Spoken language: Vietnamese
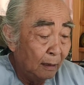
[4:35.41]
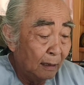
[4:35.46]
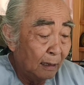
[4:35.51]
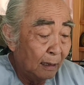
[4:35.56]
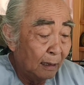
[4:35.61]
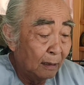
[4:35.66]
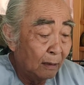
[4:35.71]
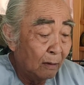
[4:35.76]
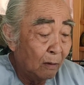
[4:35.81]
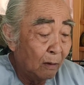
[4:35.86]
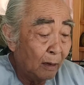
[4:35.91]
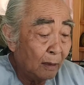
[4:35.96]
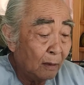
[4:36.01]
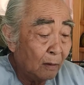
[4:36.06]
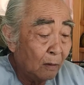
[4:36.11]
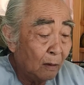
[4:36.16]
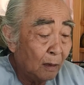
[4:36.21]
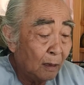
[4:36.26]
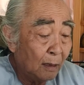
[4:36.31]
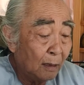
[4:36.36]
lời nói
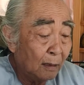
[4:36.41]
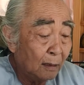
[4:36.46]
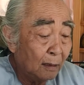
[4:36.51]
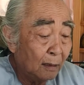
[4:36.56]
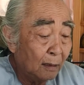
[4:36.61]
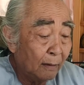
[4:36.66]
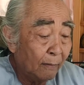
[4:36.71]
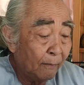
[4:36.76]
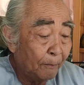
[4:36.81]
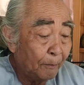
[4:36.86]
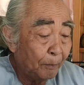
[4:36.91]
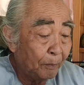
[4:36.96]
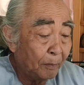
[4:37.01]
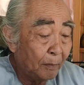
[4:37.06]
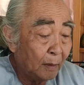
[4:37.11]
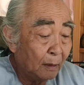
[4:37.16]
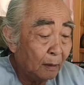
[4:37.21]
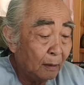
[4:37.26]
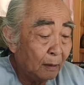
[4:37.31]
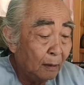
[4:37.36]
có hơi
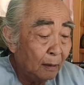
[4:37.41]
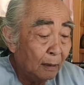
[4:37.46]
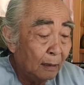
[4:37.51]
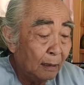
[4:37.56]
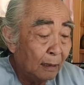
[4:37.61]
um,